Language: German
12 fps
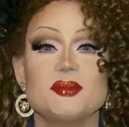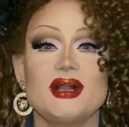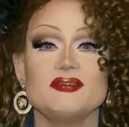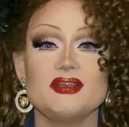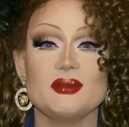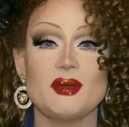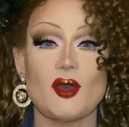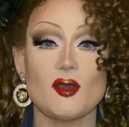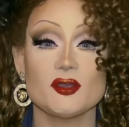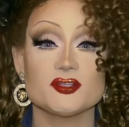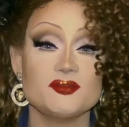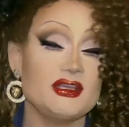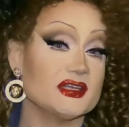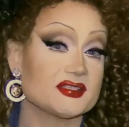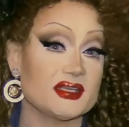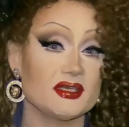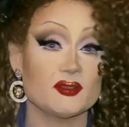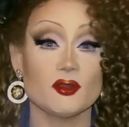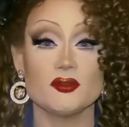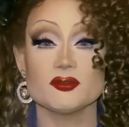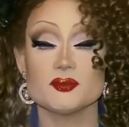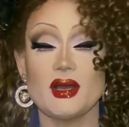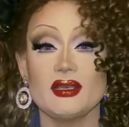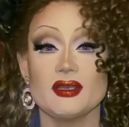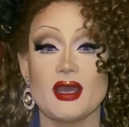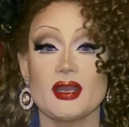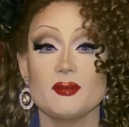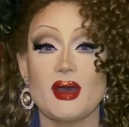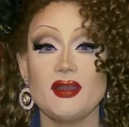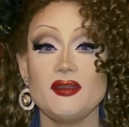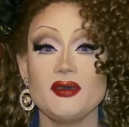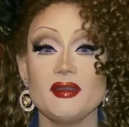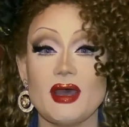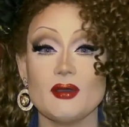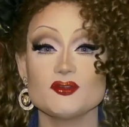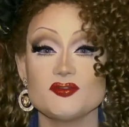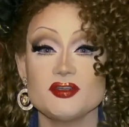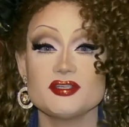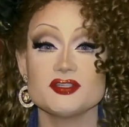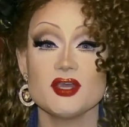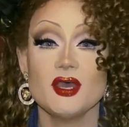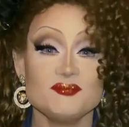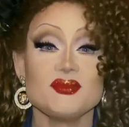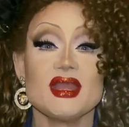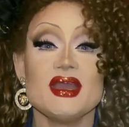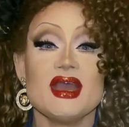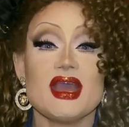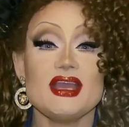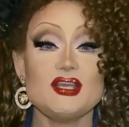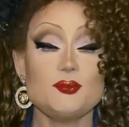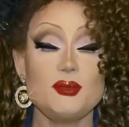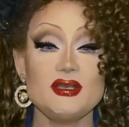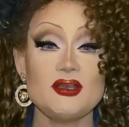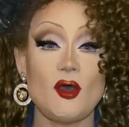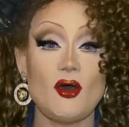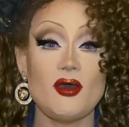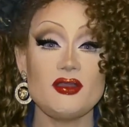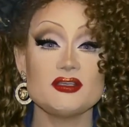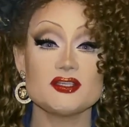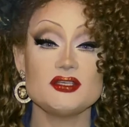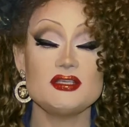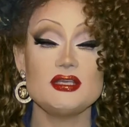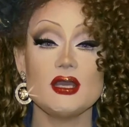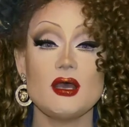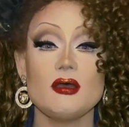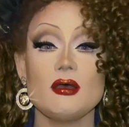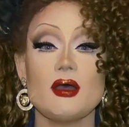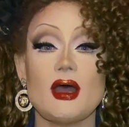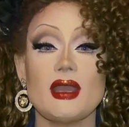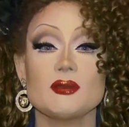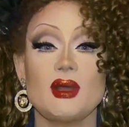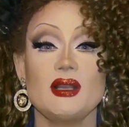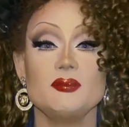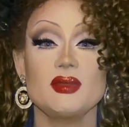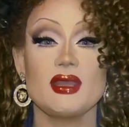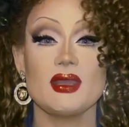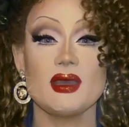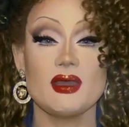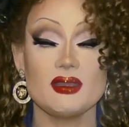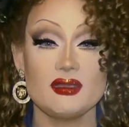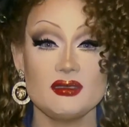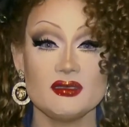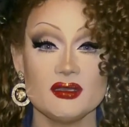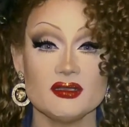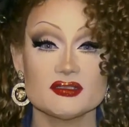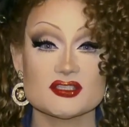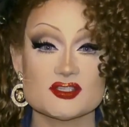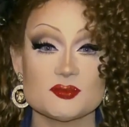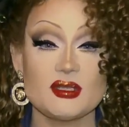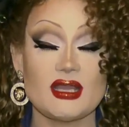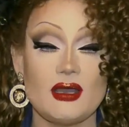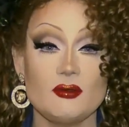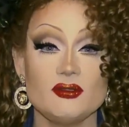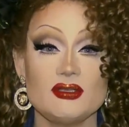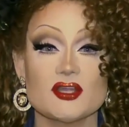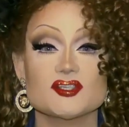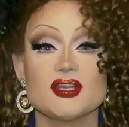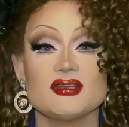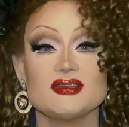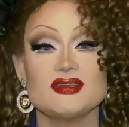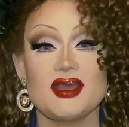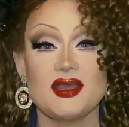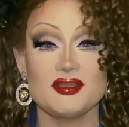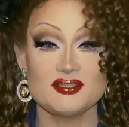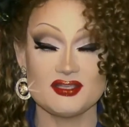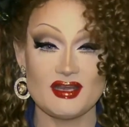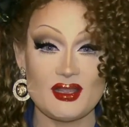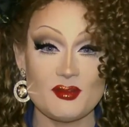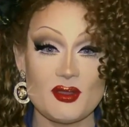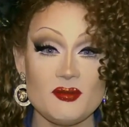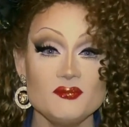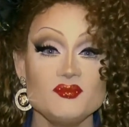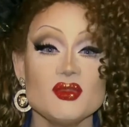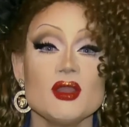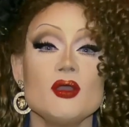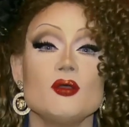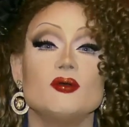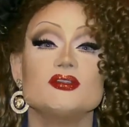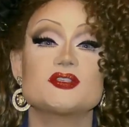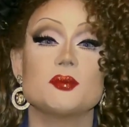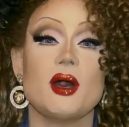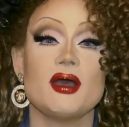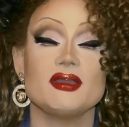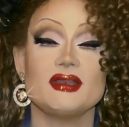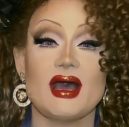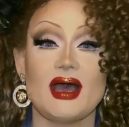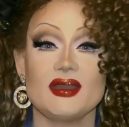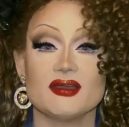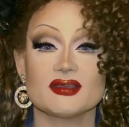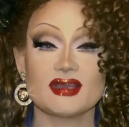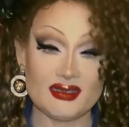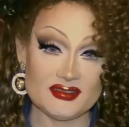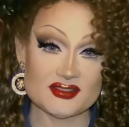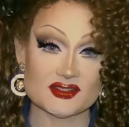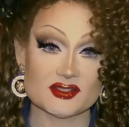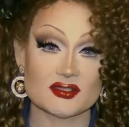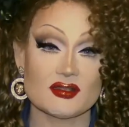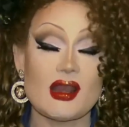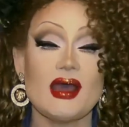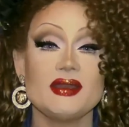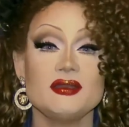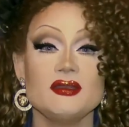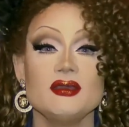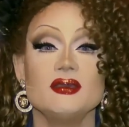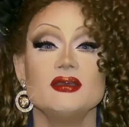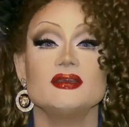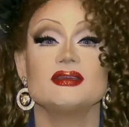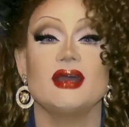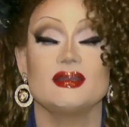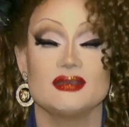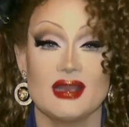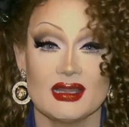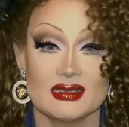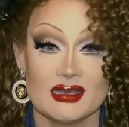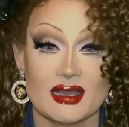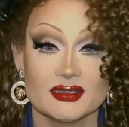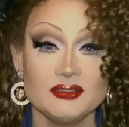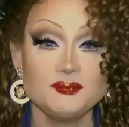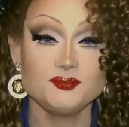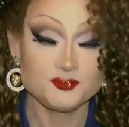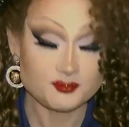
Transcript: mal wieder bei euch, wie ihr sehen könnt, mal in einem anderen Outfit. Ich bin heute hier einmal mehr in Zwickau, in der Stadt, in der ich lebe. Und zwar in einer ganz kleinen Gartenanlage,